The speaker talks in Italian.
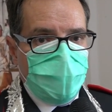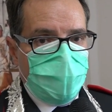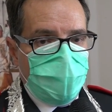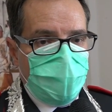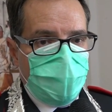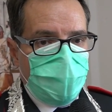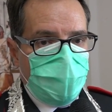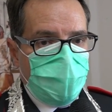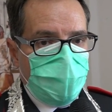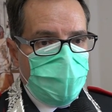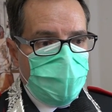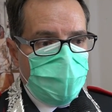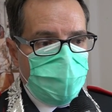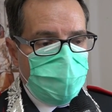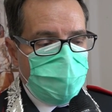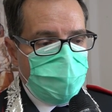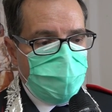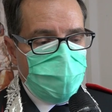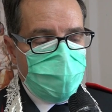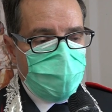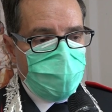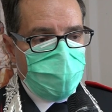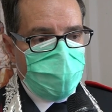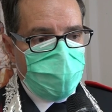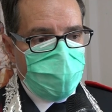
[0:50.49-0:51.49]

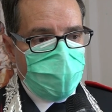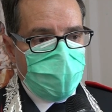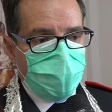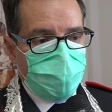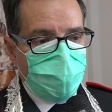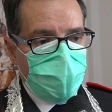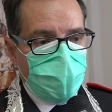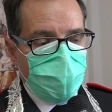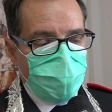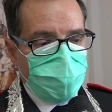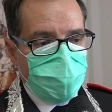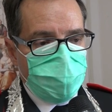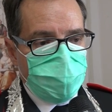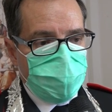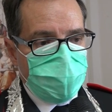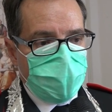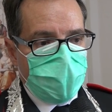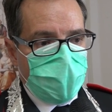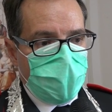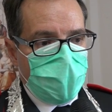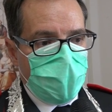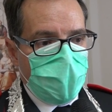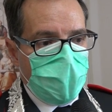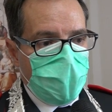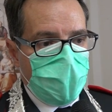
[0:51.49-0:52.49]
Eh, il
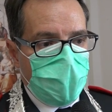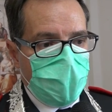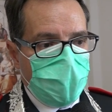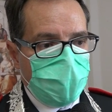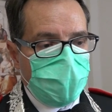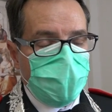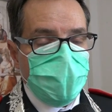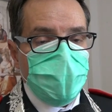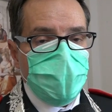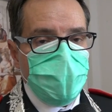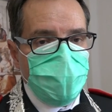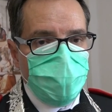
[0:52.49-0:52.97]
coronavirus ha